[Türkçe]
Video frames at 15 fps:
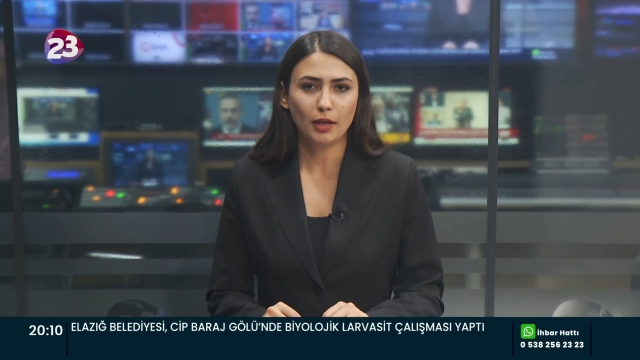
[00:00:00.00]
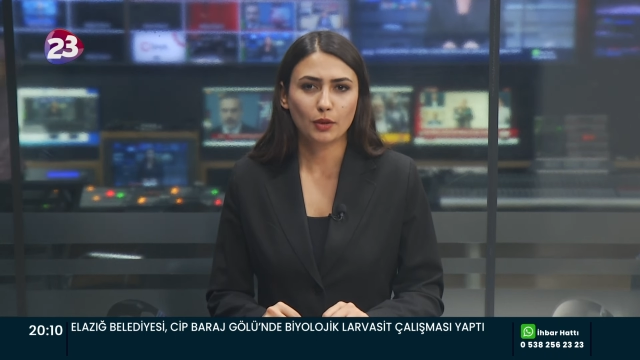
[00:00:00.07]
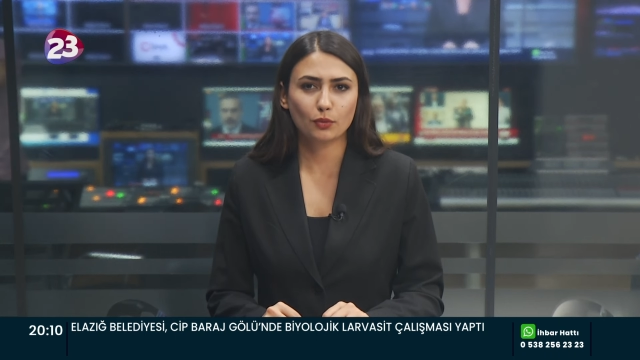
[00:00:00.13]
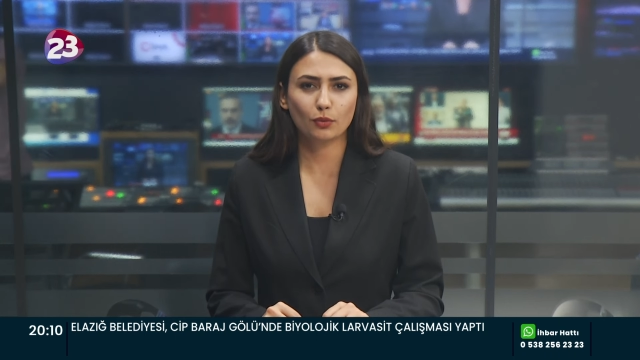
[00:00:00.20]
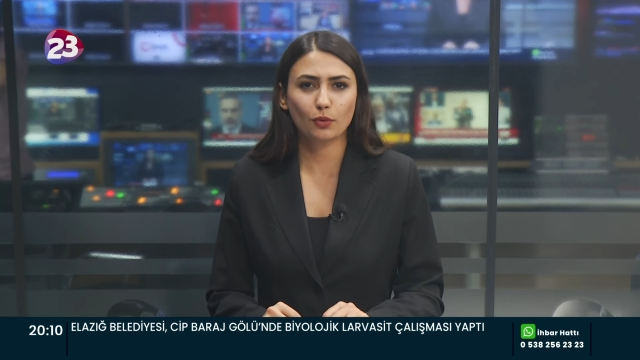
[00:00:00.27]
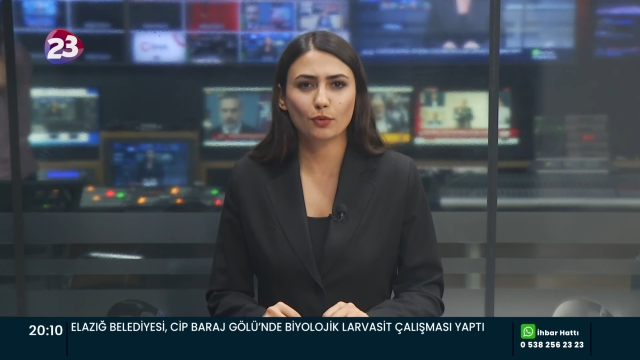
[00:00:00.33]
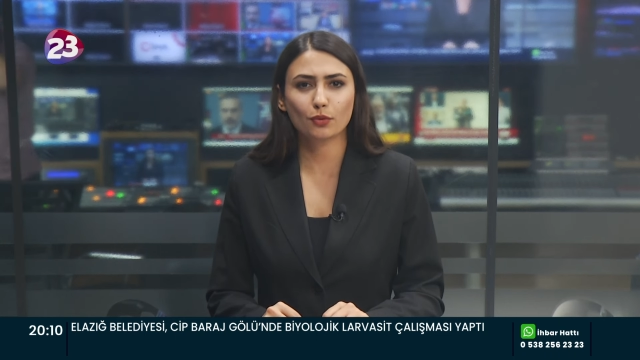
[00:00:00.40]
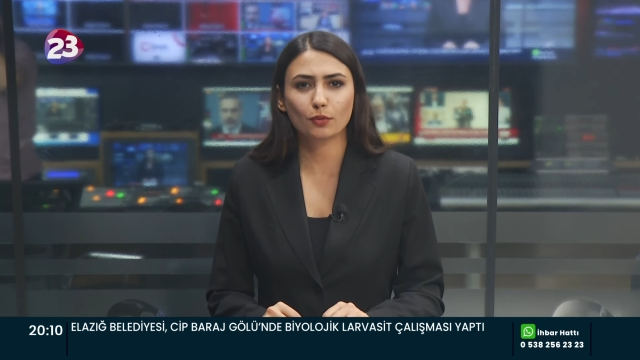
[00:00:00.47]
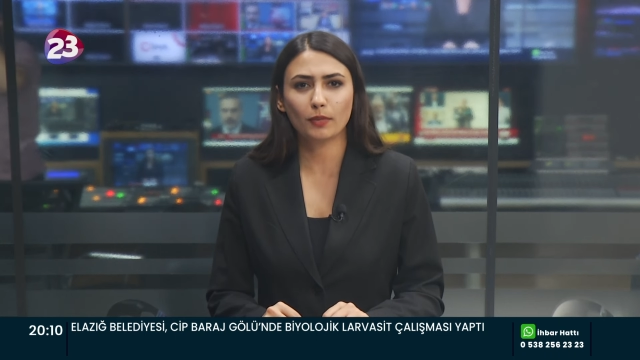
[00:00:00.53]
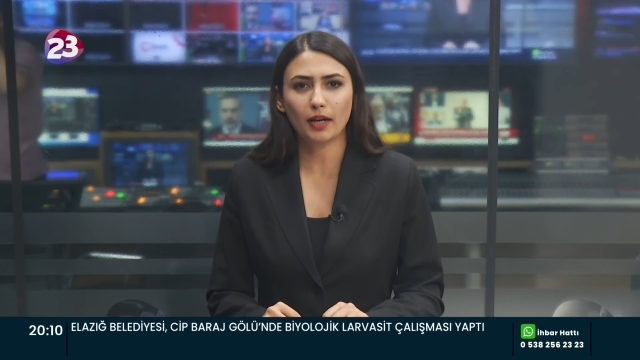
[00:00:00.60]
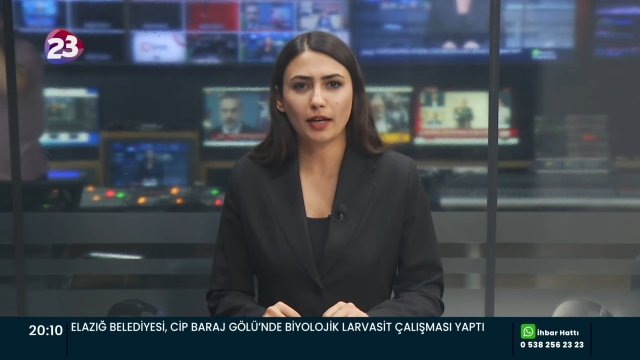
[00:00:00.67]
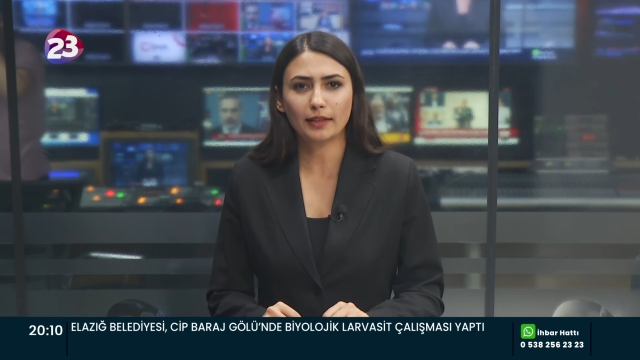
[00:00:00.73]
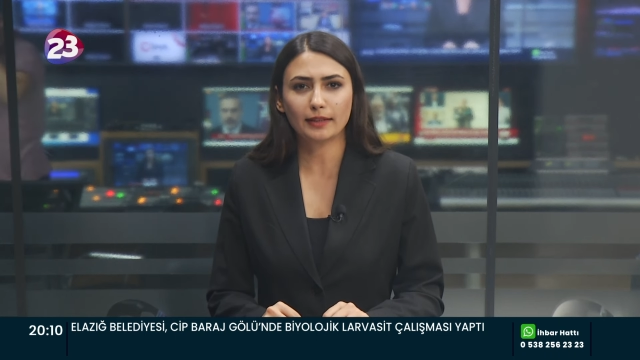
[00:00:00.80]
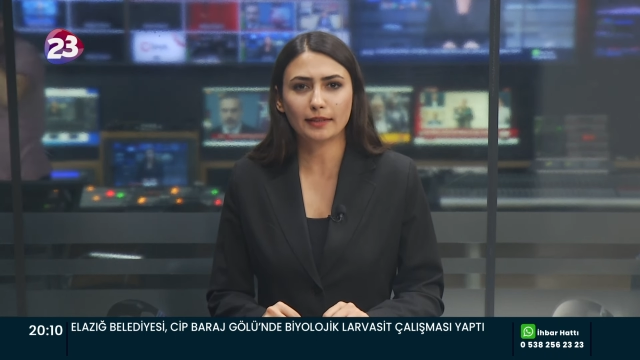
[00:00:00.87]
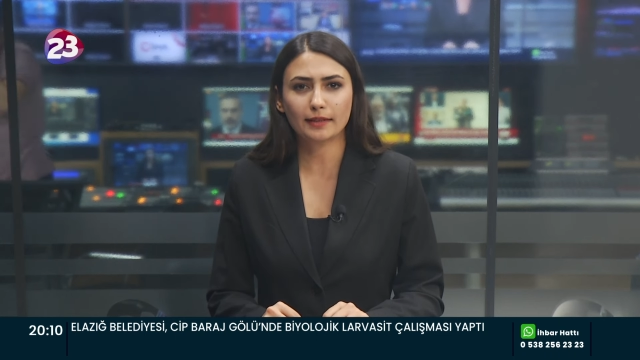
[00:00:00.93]
Sugözü
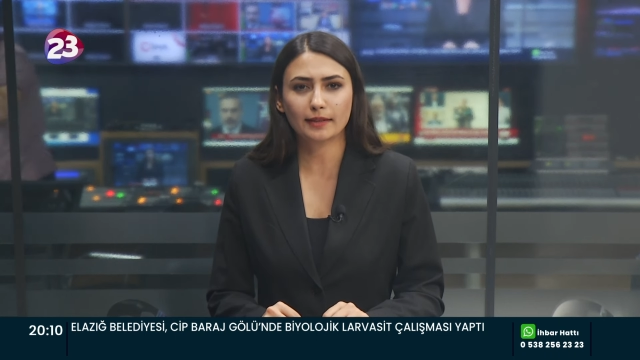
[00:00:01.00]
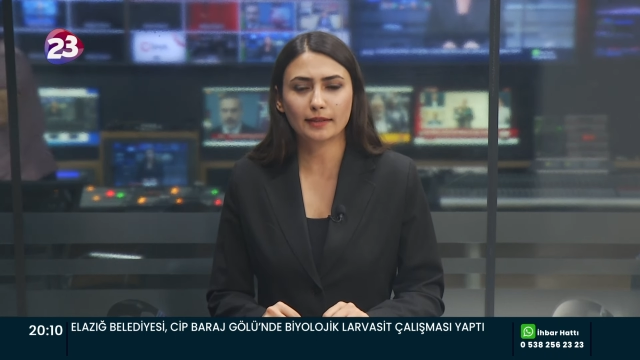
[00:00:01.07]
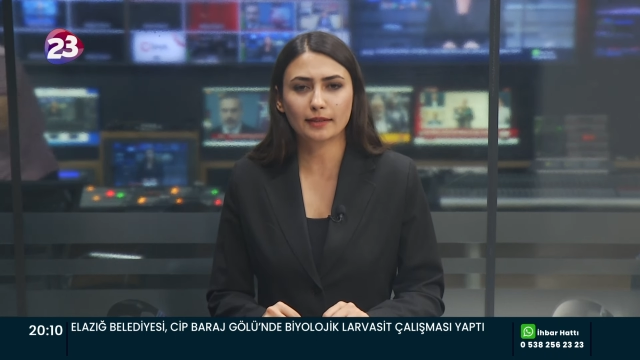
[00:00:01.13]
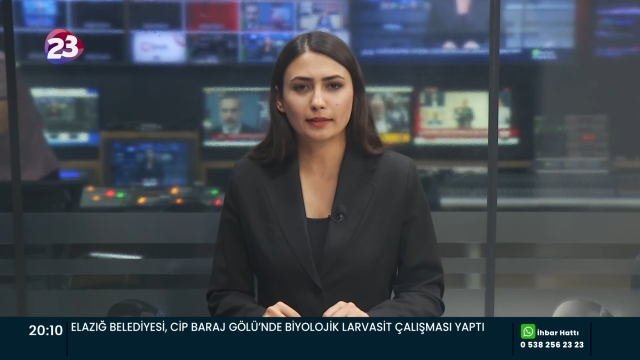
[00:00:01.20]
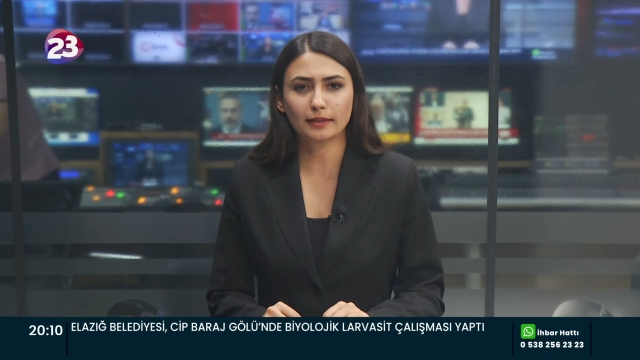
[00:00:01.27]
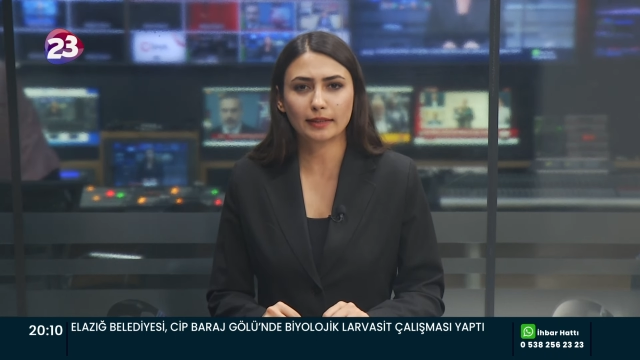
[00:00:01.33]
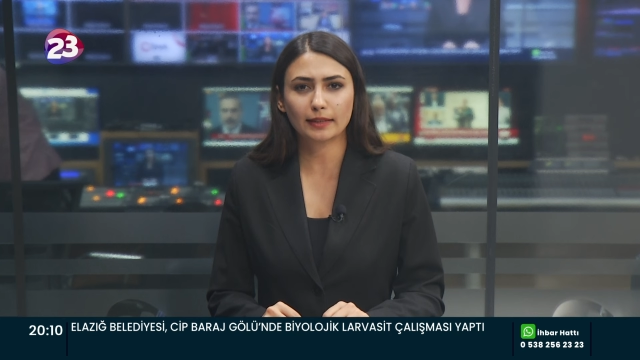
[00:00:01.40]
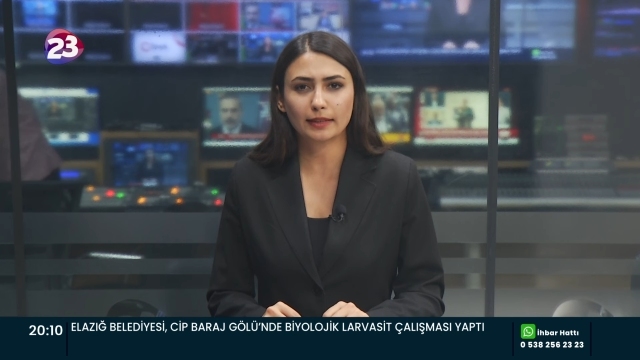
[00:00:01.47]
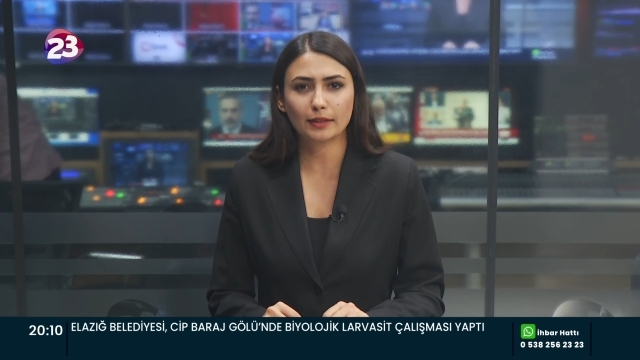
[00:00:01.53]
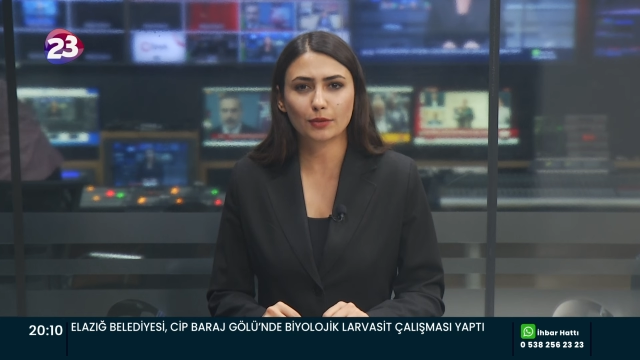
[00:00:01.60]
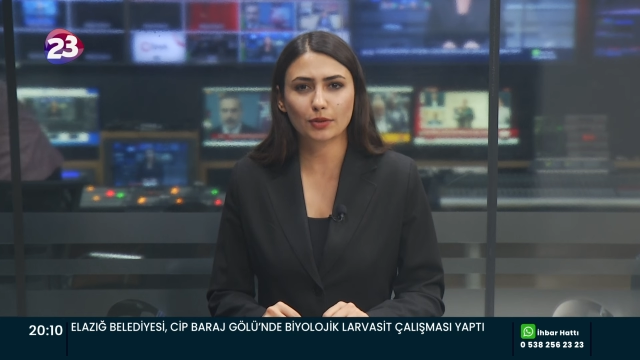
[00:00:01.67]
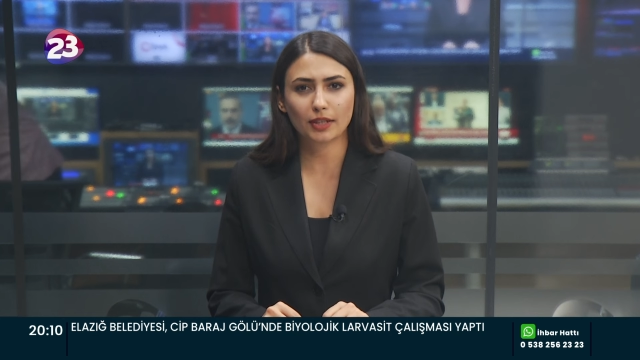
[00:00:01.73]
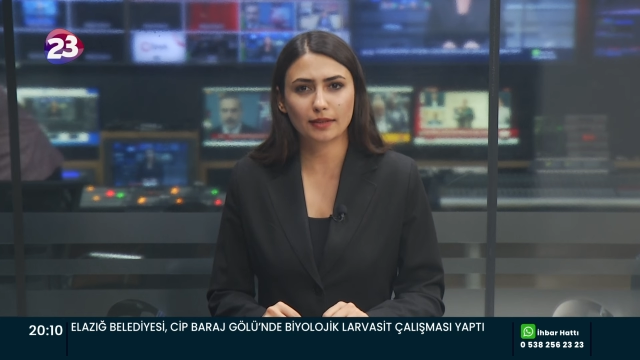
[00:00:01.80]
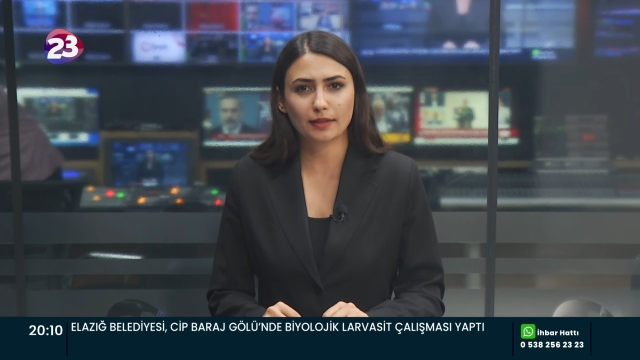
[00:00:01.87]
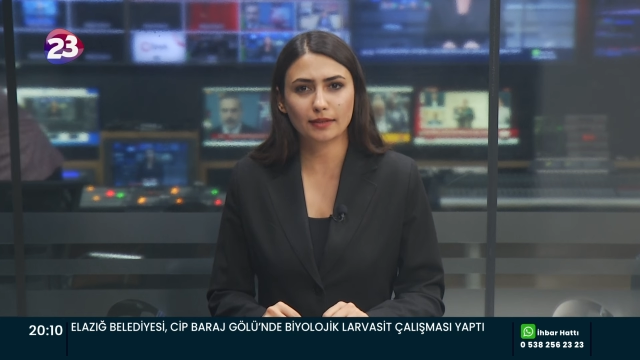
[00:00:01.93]
Mahallesi sınırları
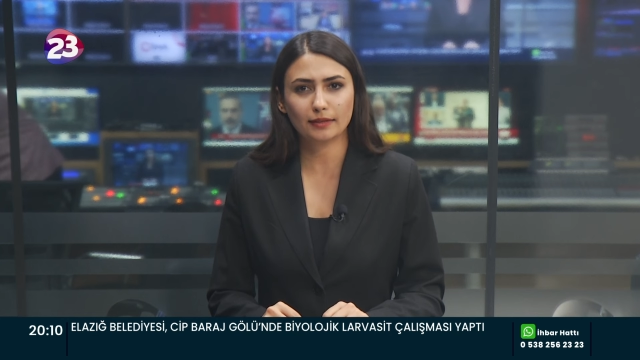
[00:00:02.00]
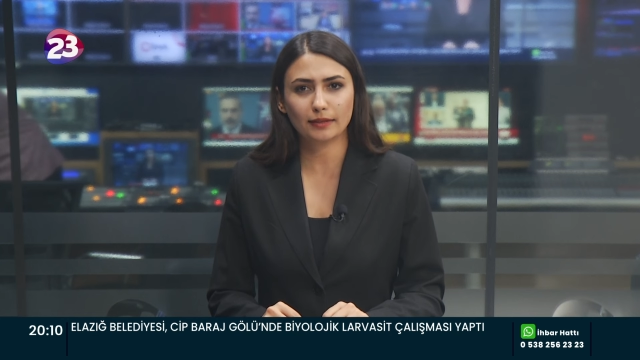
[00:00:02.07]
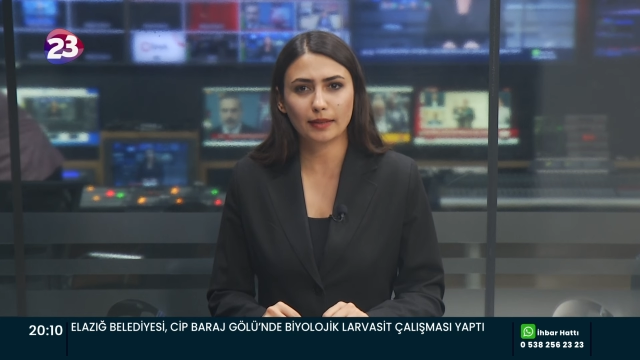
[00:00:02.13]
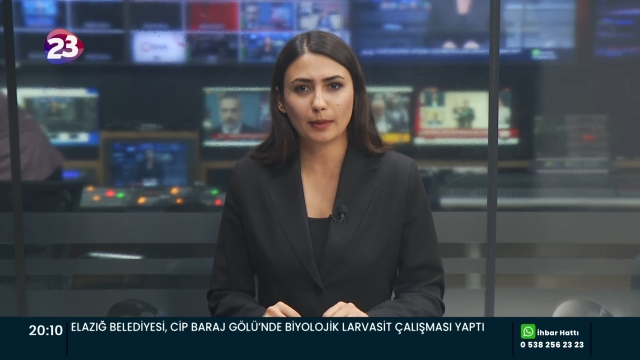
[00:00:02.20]
içerisinde